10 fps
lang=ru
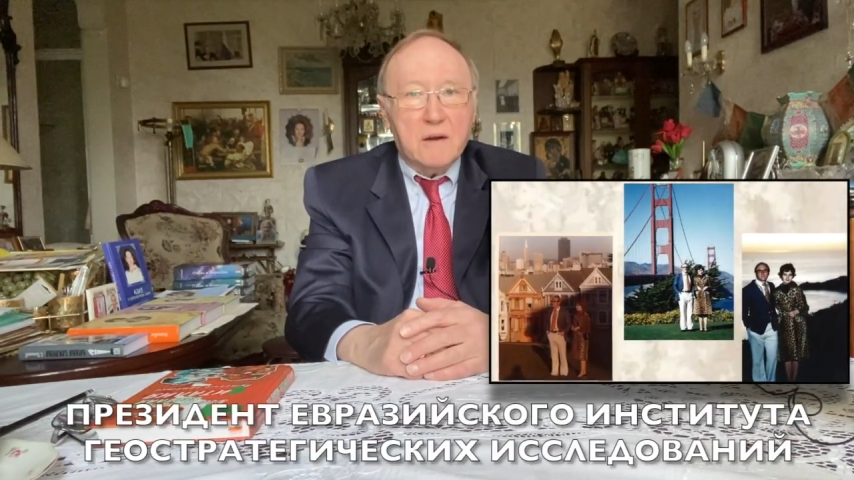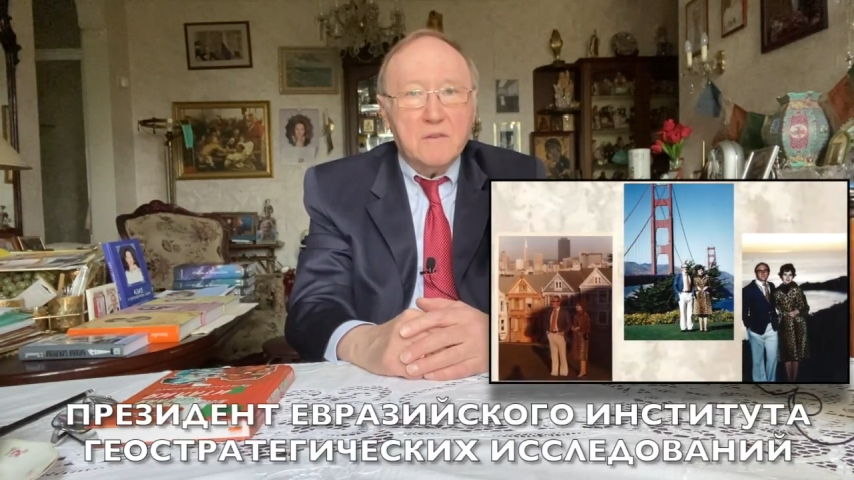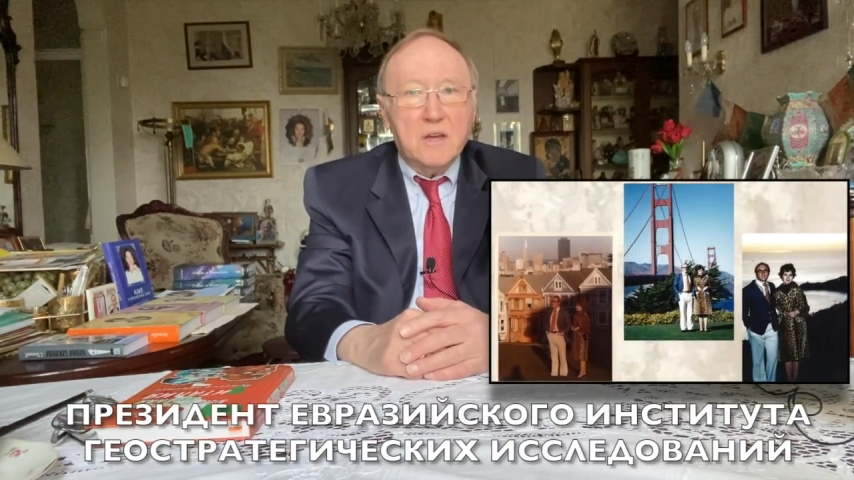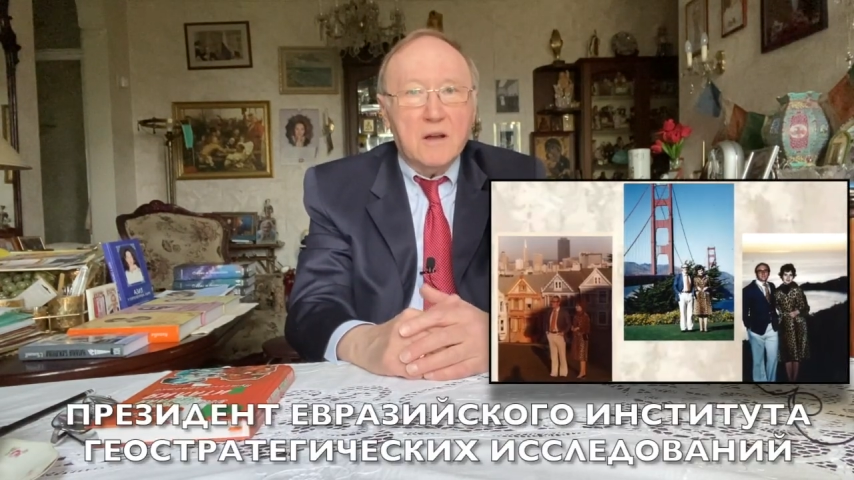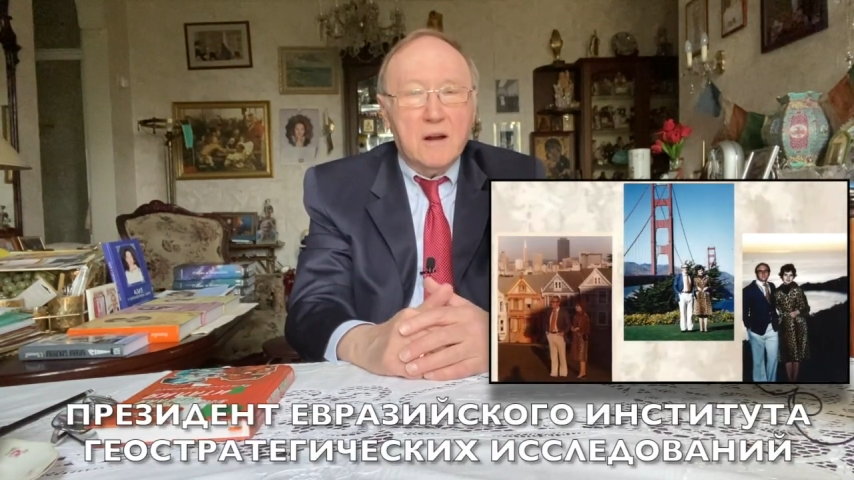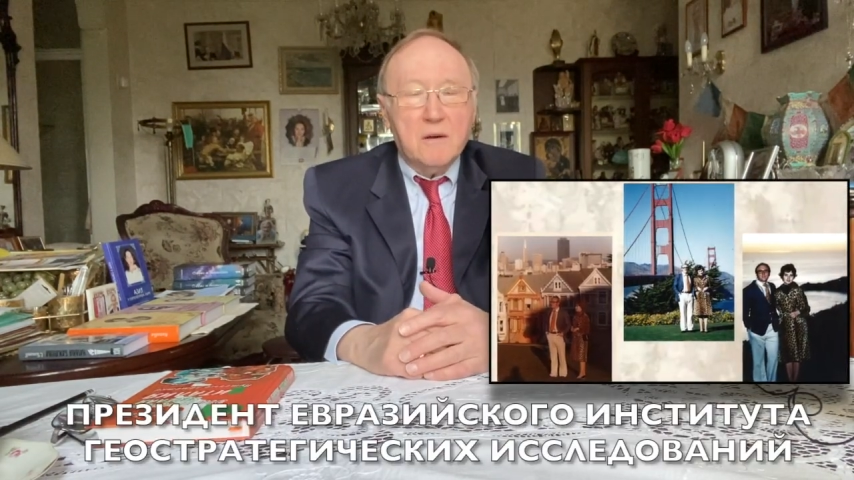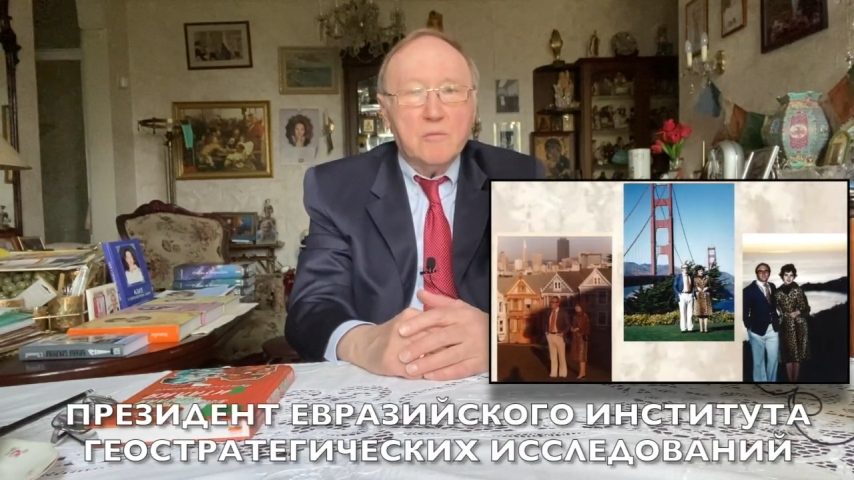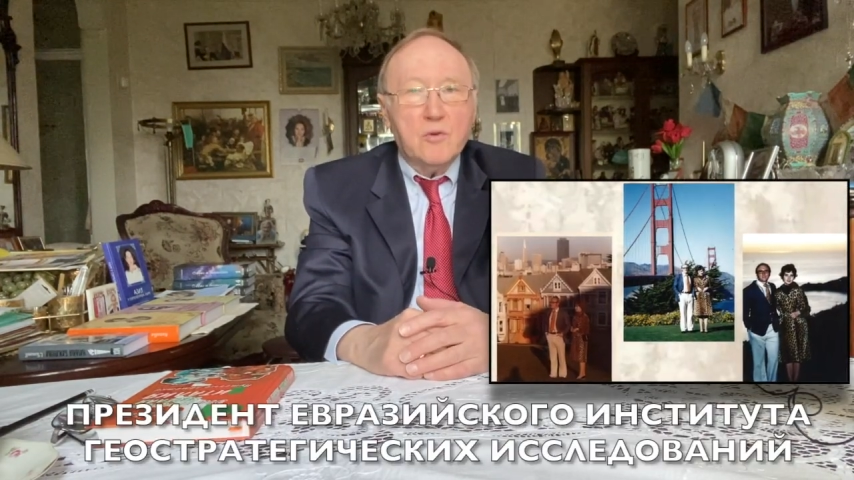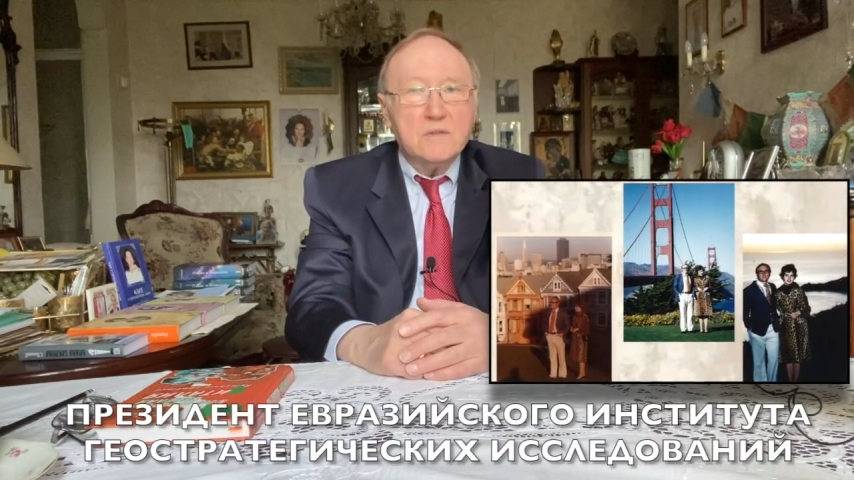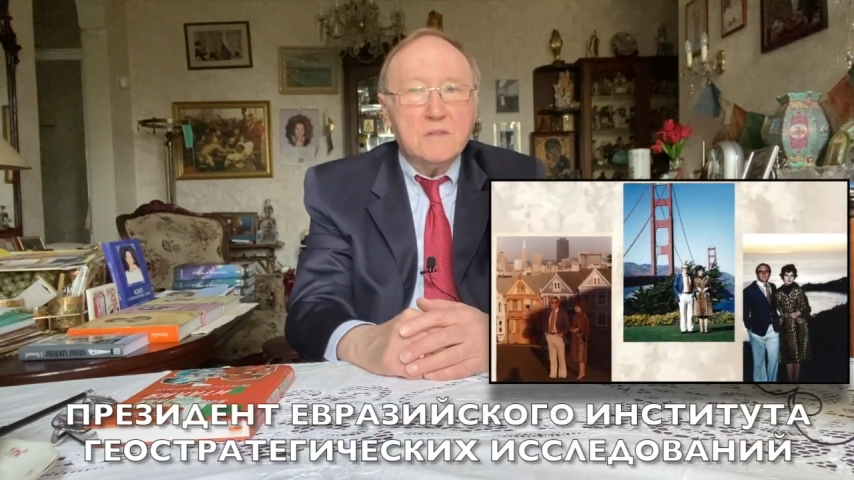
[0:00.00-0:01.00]
в Генеральном
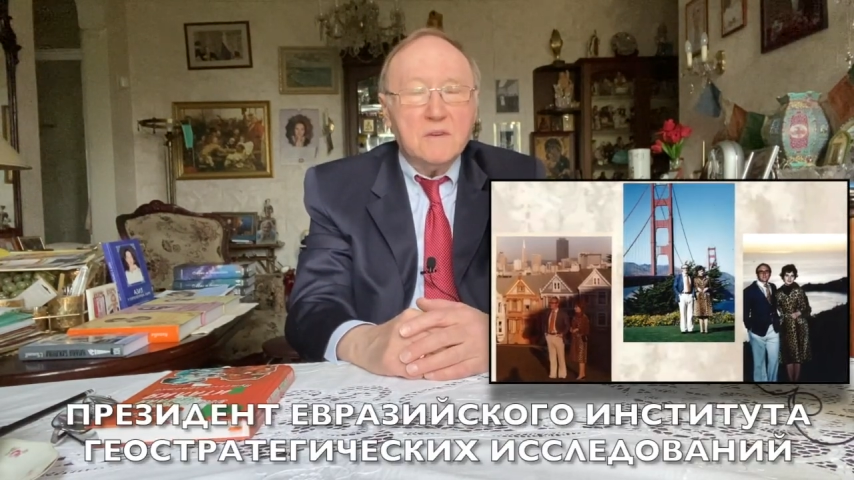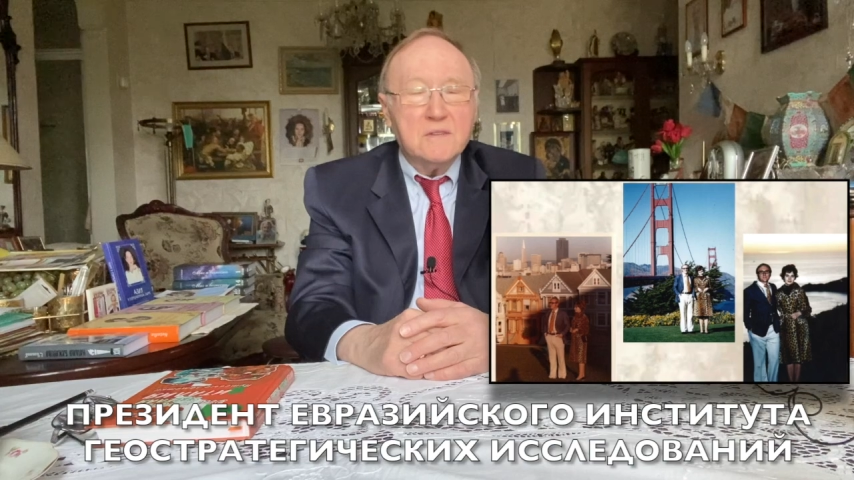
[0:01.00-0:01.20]
консульстве